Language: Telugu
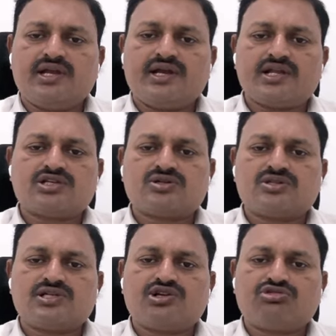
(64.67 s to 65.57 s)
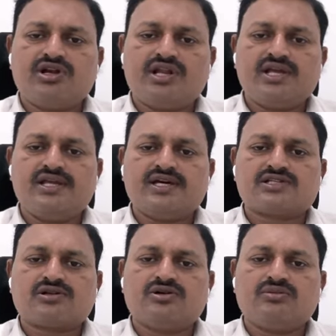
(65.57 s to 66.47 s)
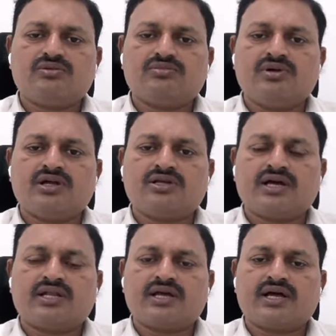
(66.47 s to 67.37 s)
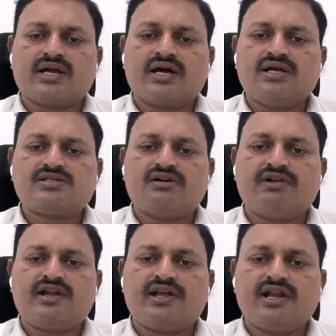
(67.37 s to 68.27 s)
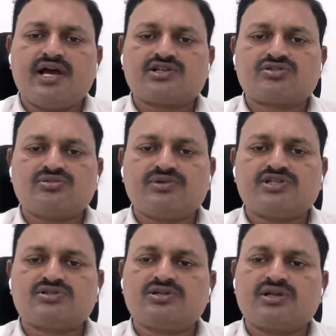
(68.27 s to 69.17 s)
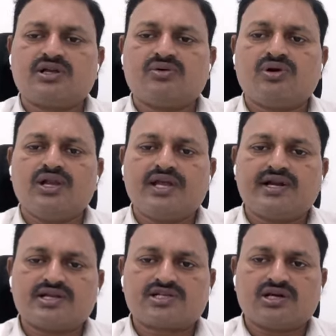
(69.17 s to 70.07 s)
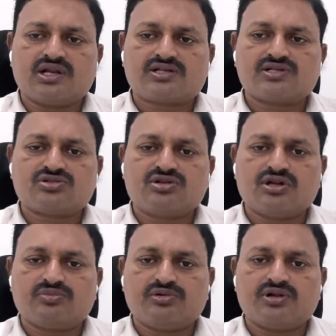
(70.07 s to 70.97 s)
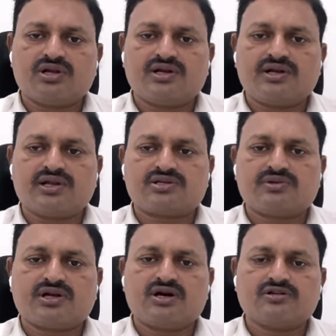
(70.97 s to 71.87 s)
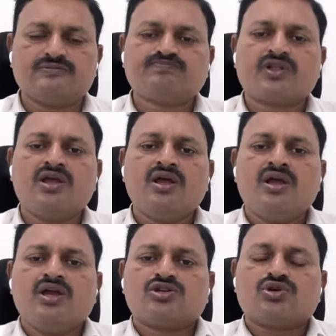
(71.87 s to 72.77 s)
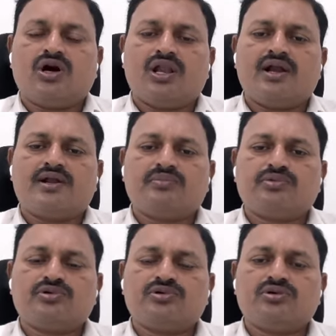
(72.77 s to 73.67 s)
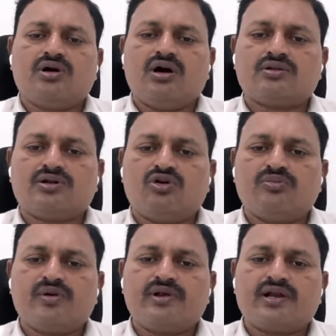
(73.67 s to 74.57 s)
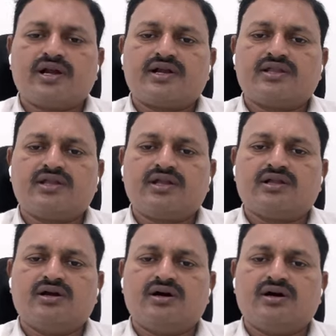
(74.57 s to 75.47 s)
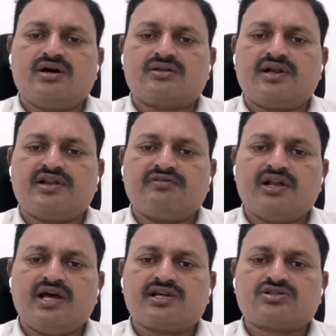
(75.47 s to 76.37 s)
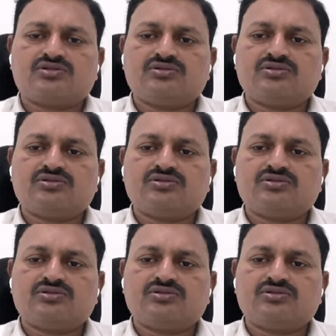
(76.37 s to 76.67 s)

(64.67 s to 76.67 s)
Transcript: ఇంట్రెస్ట్ వచ్చి ట్వంటీ ఇయర్స్లో దగ్గర దగ్గరగా సెవెంటీ ల్యాక్స్ రూపీస్ ఓన్లీ ఇంట్రెస్ట్ కలెక్ట్ చేస్తున్నారు ఇప్పుడున్న ఇంట్రెస్ట్ ప్రకారం సో అలాంటప్పుడు డౌన్ పేమెంట్ కట్టింది థర్టీ ఫైవ్ ల్యాక్స్